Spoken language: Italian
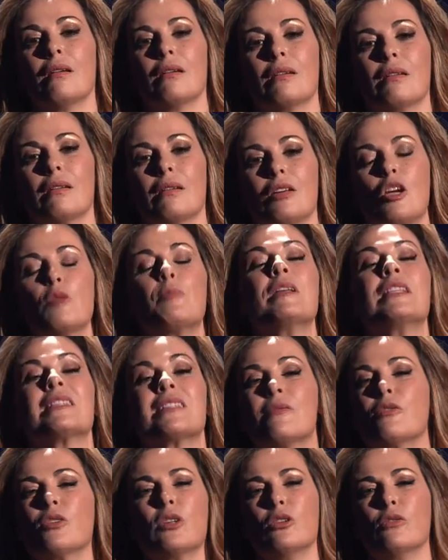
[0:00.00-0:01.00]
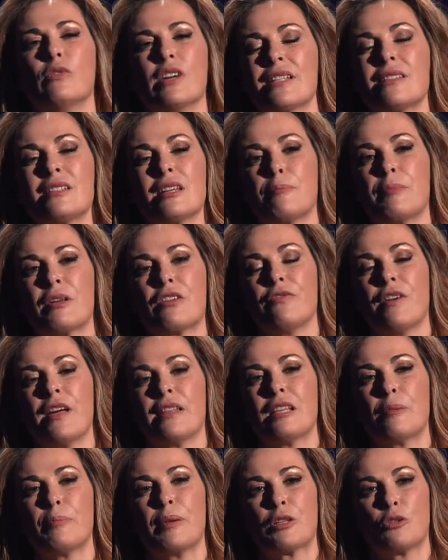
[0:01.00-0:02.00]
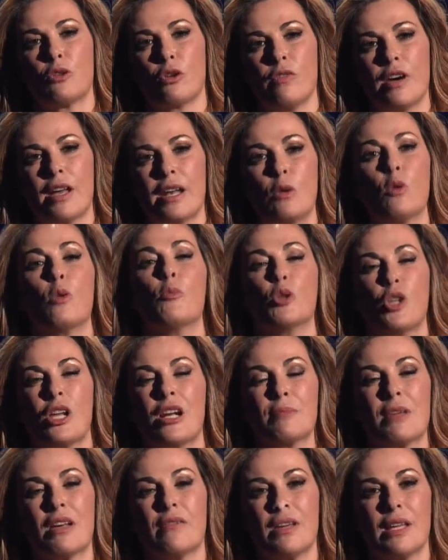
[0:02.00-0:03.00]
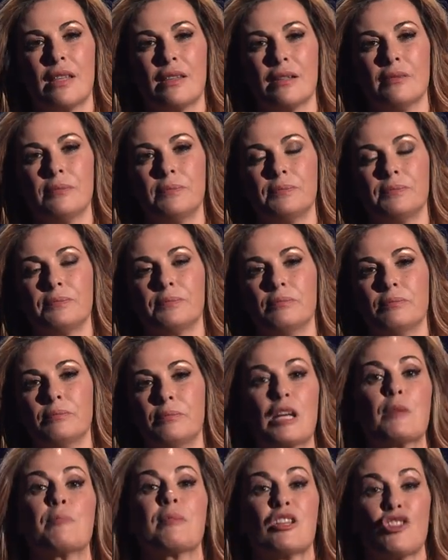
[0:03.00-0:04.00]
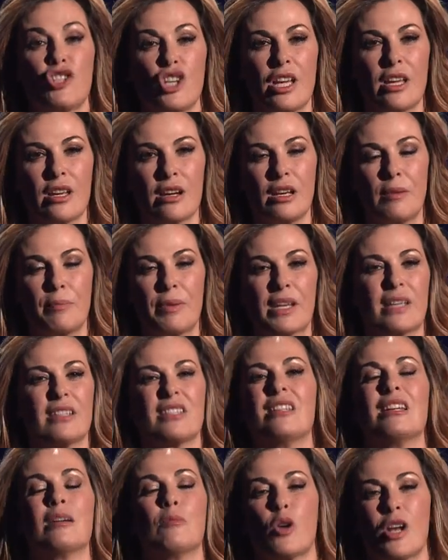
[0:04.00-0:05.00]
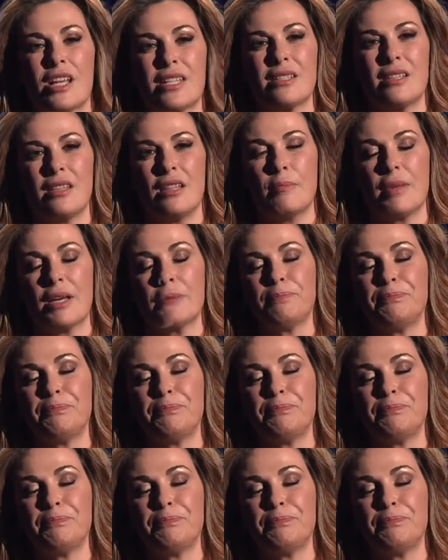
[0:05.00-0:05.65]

Io pensavo di dover essere perfetta per trovare l'uomo della mia vita, per piacerli, perché si innamorassi di me.